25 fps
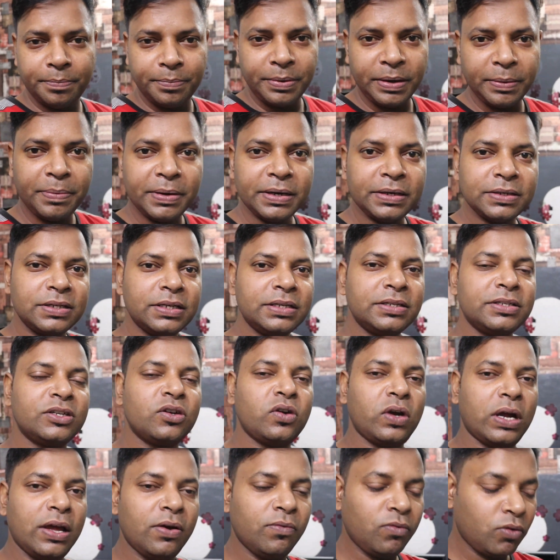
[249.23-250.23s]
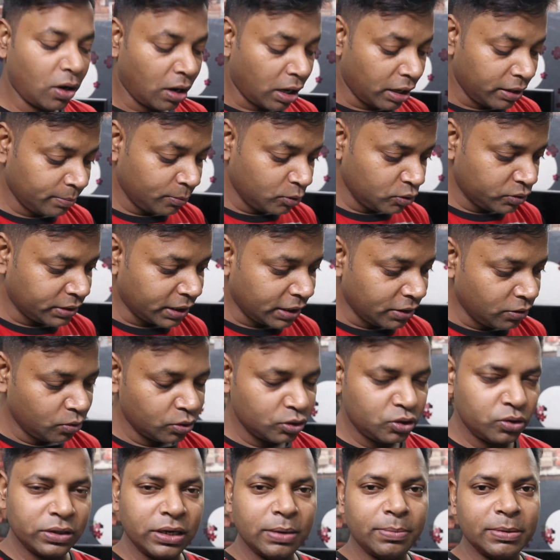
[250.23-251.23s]
प्रिपरेशंस जो हैं वो ऑलमोस्ट डन
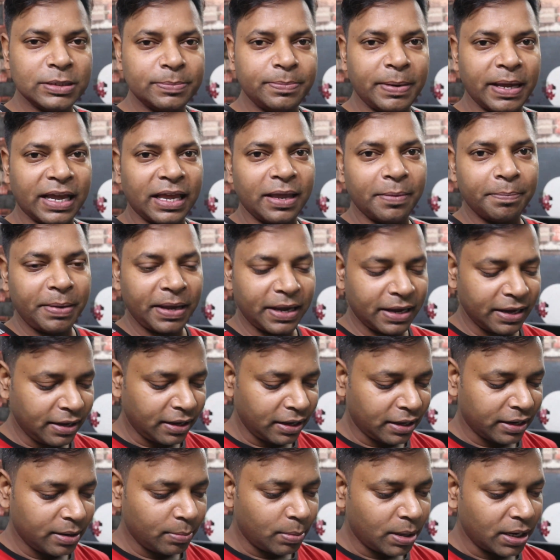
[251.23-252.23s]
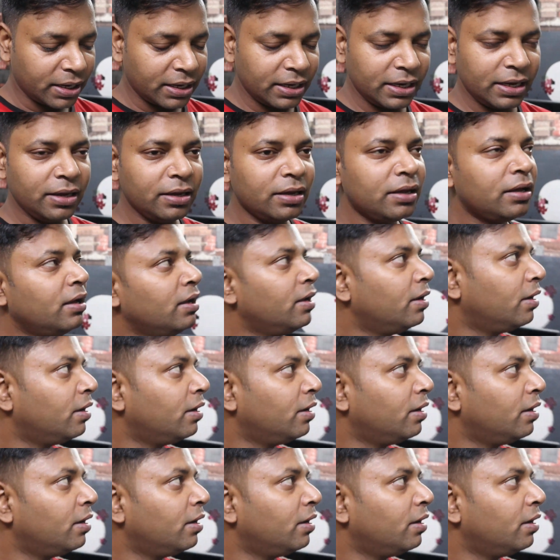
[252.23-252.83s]
हो चुकी है बस पैकिंग पैकिंग करना बाकी है